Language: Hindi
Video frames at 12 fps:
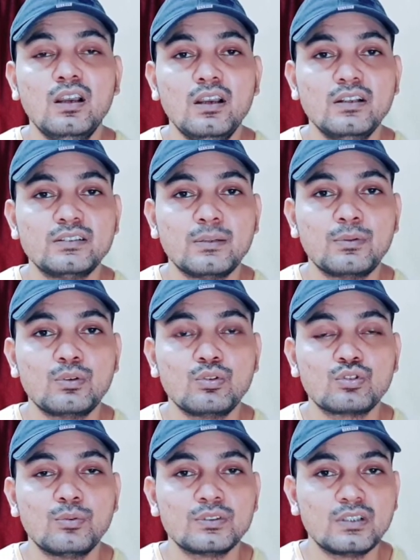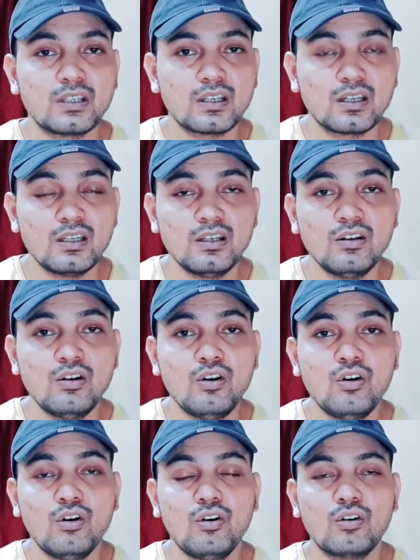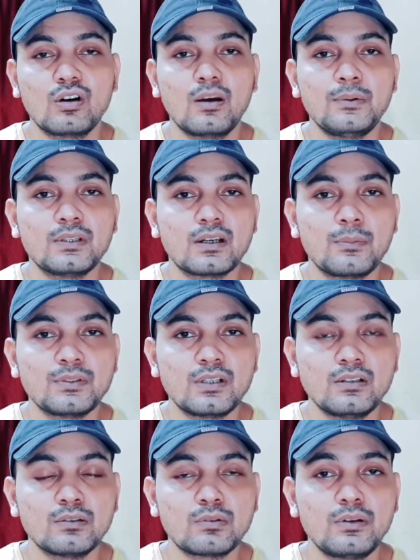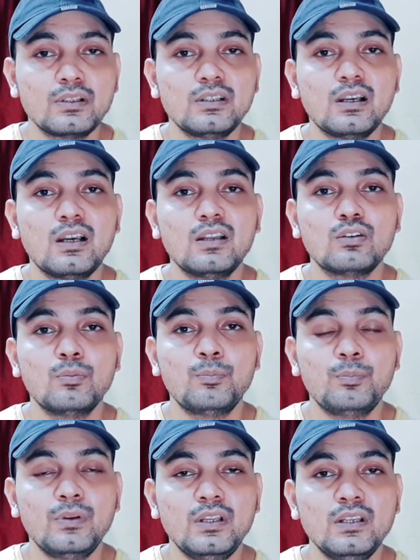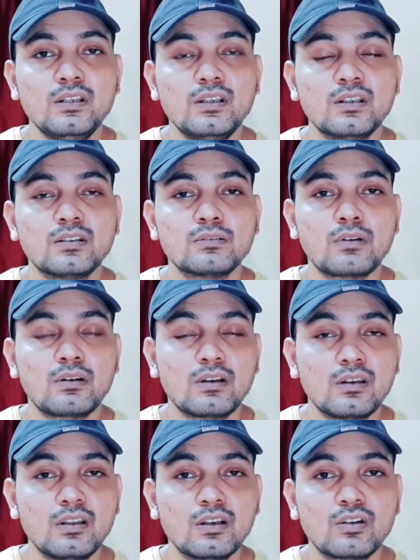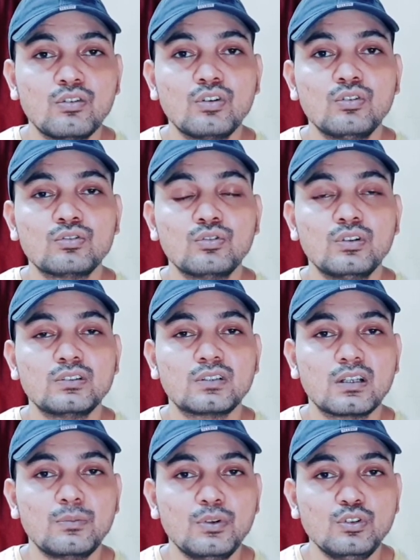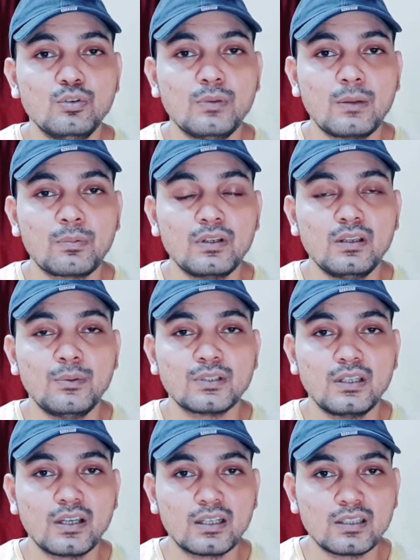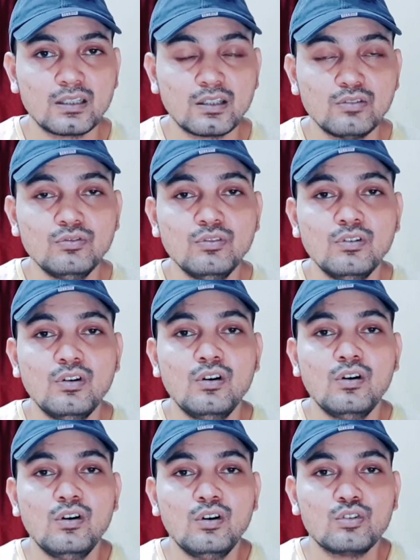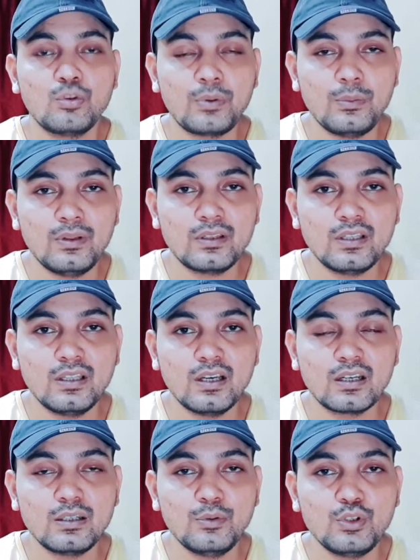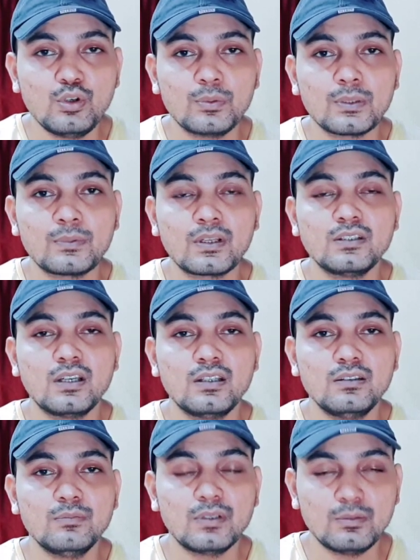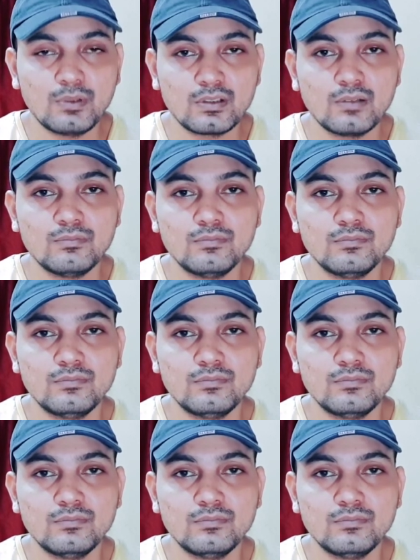इसे अपने दोस्तों में शेयर करें और अभी तक आपने चैनल सब्सक्राइब नहीं किया है तो प्लीज़ इसे सब्सक्राइब कर लें क्योंकि दोस्तों इस तरह की वीडियो मैं आपके लिए हमेशा लेकर आता रहता हूँ तो फिर मिलते हैं अगली वीडियो में तब तक के लिए जय हिंद वंदे मातरम